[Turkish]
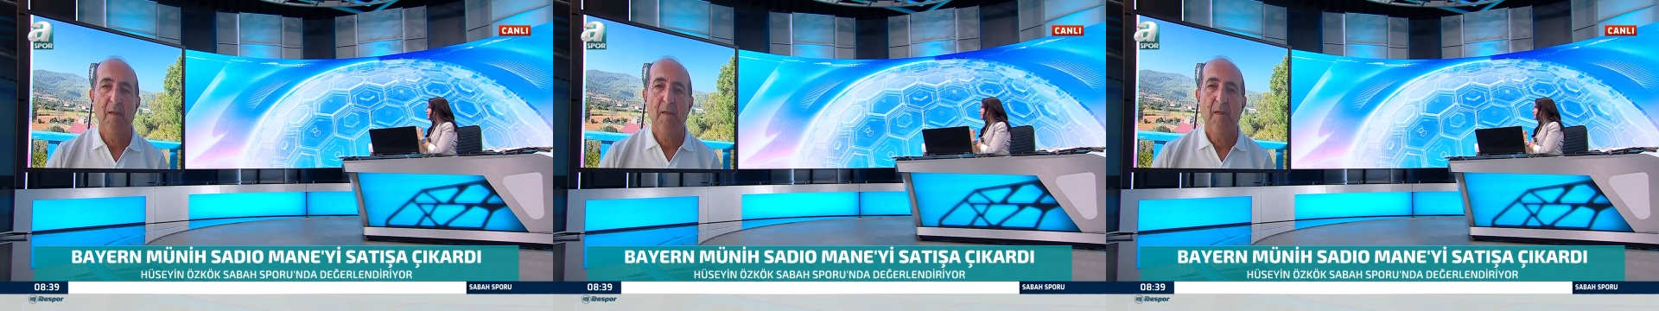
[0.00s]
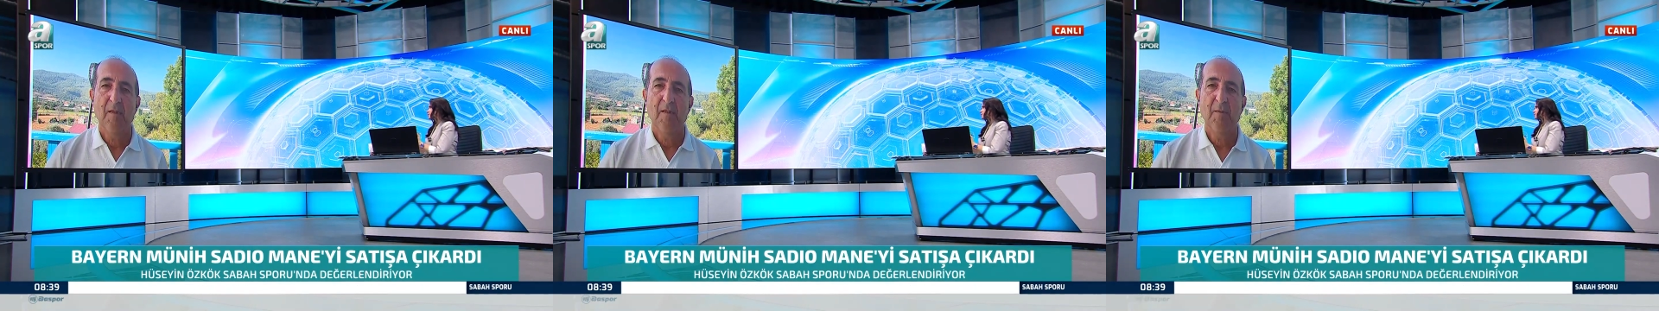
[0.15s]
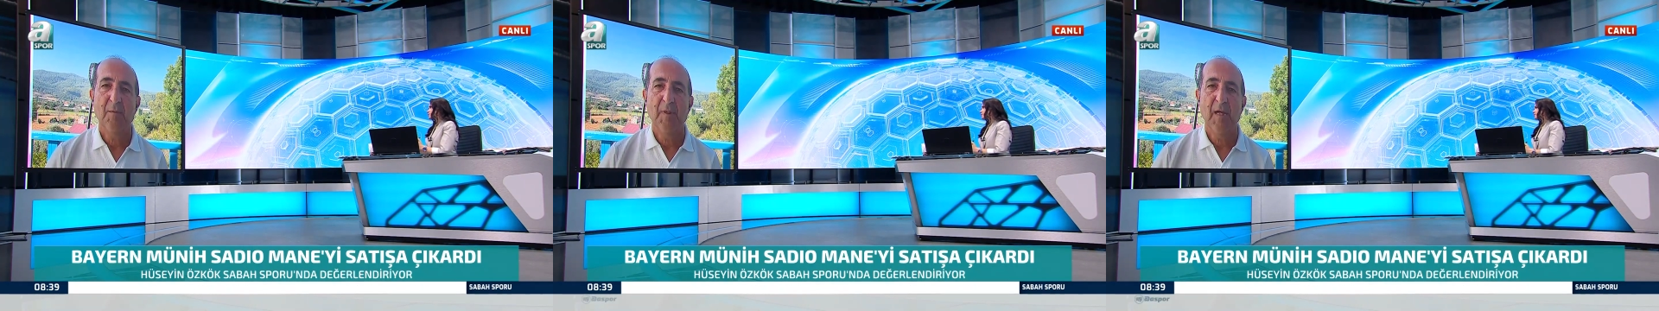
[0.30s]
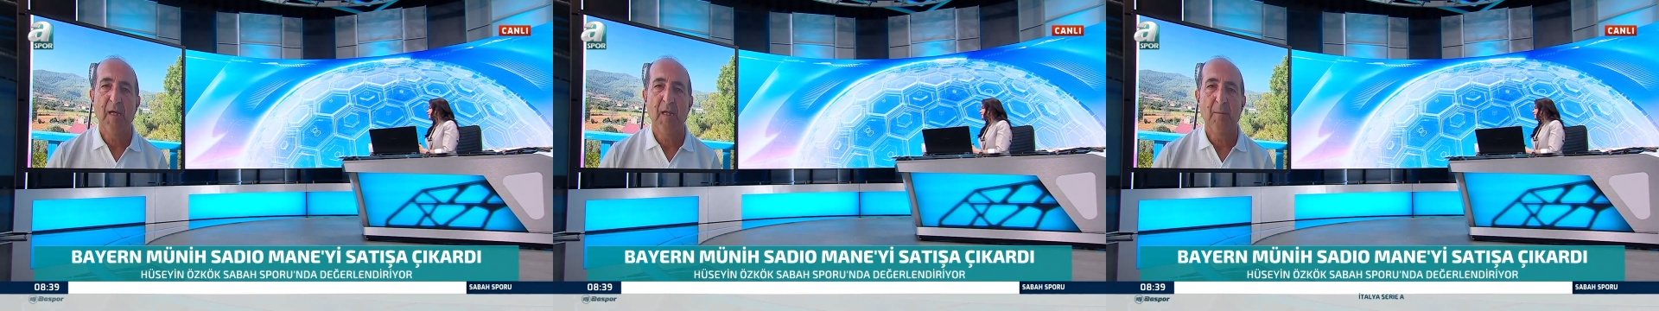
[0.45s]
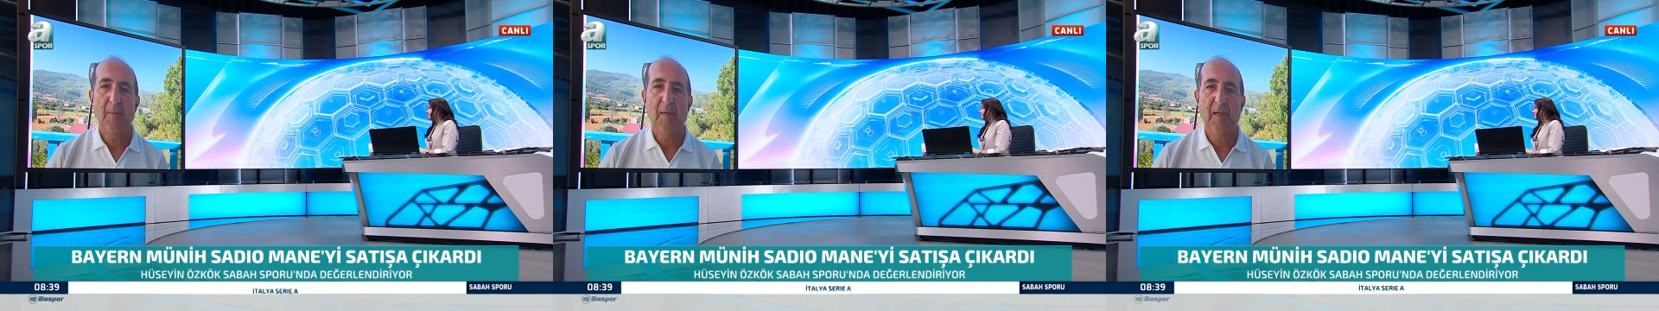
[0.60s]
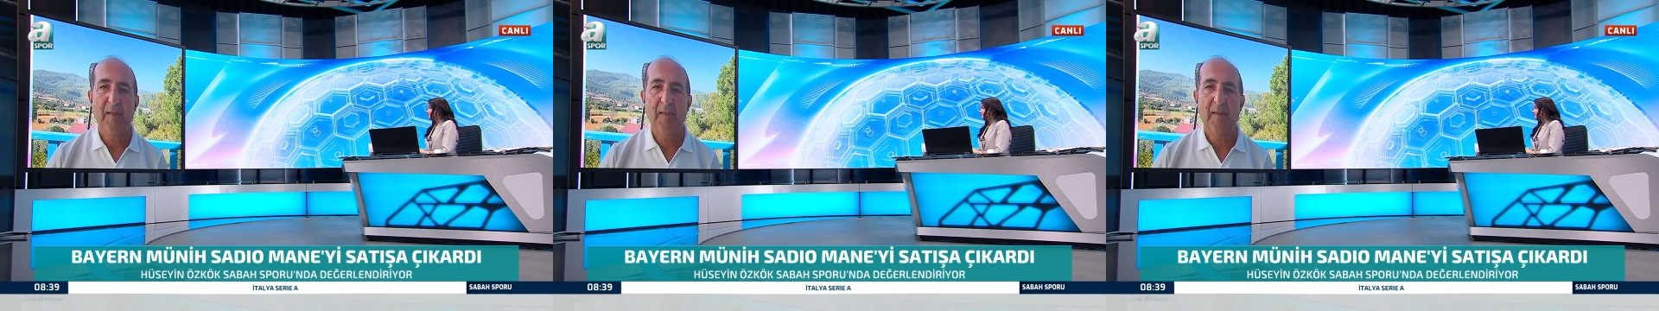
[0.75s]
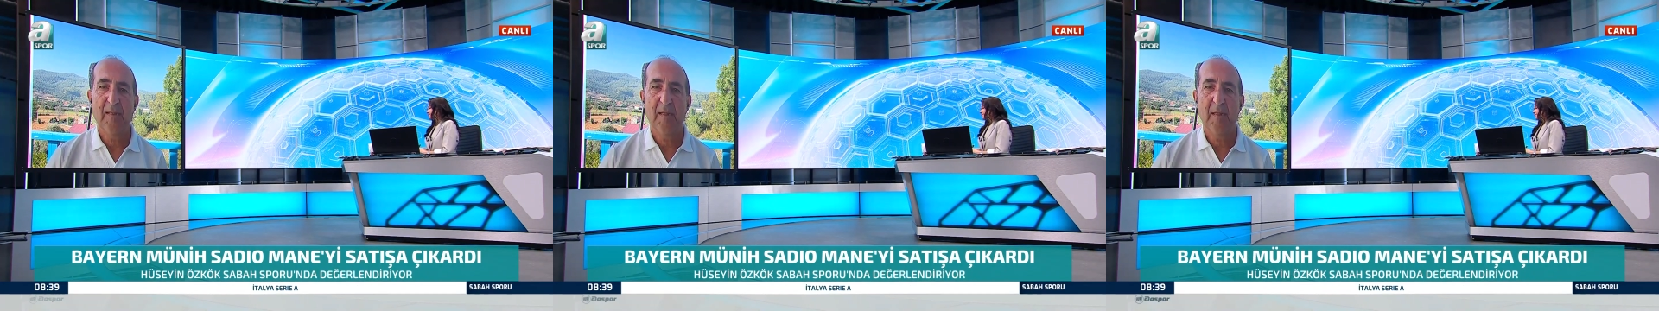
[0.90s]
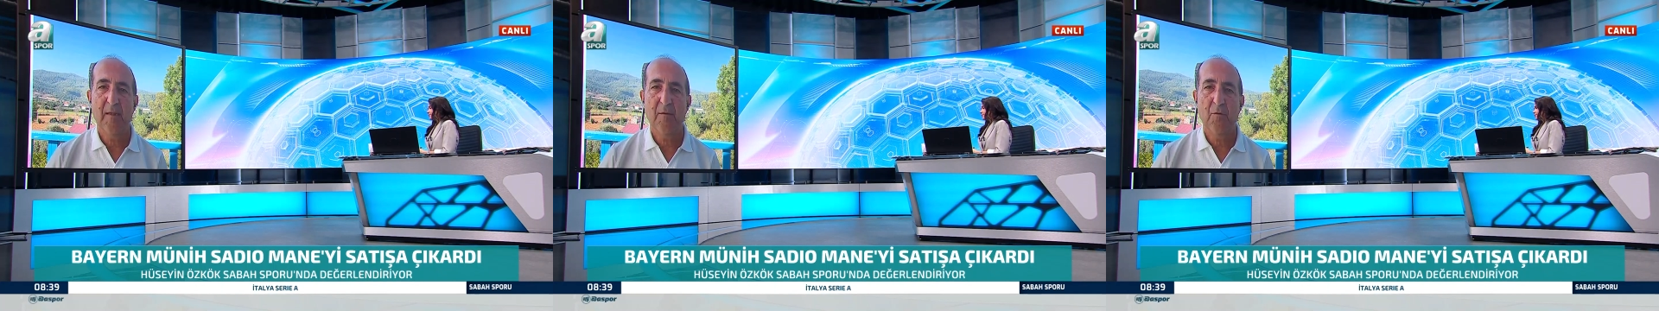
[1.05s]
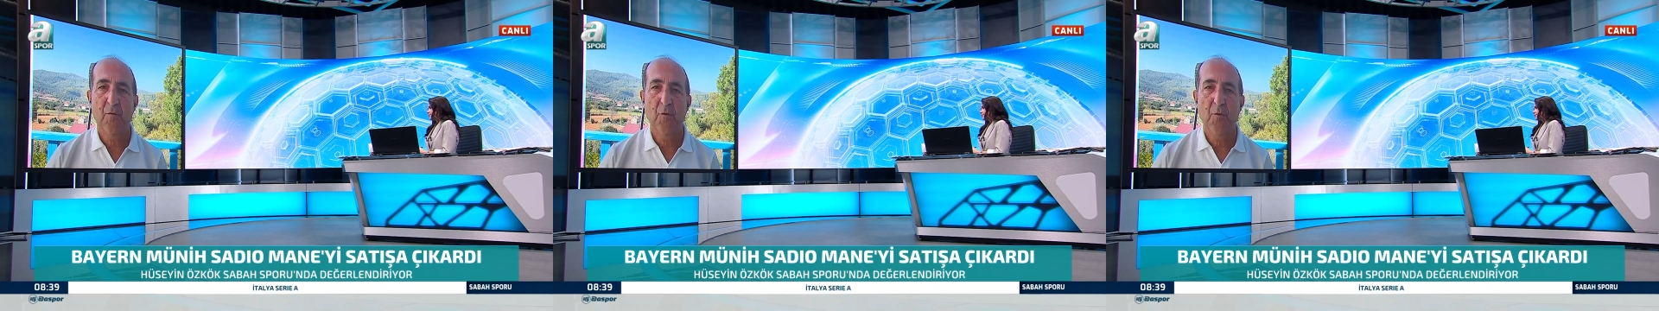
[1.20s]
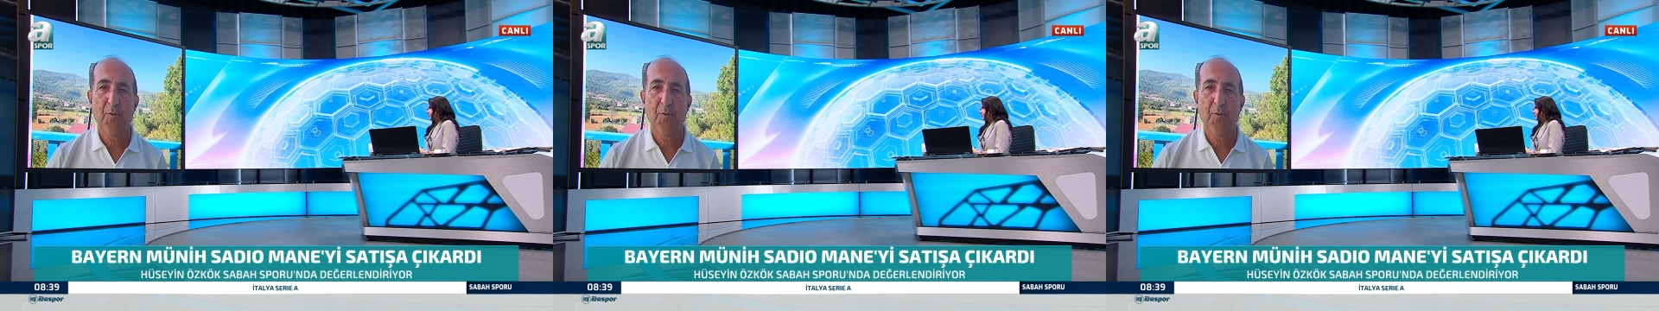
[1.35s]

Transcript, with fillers: Şimdi Almanya'da kulüp